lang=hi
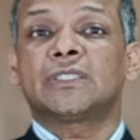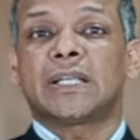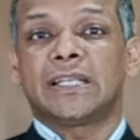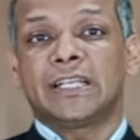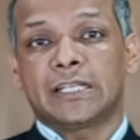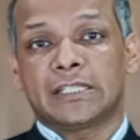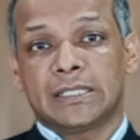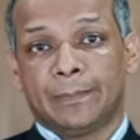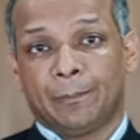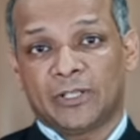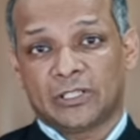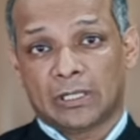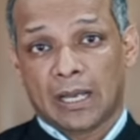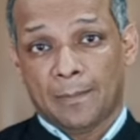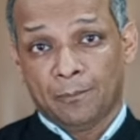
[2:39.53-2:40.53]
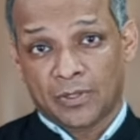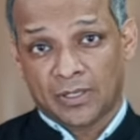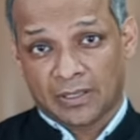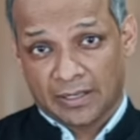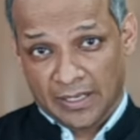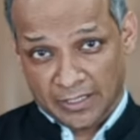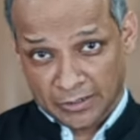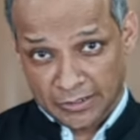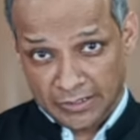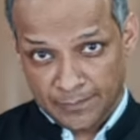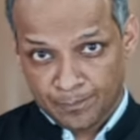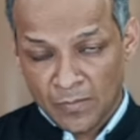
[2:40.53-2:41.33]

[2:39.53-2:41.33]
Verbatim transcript: तरीके से बदनाम कर दे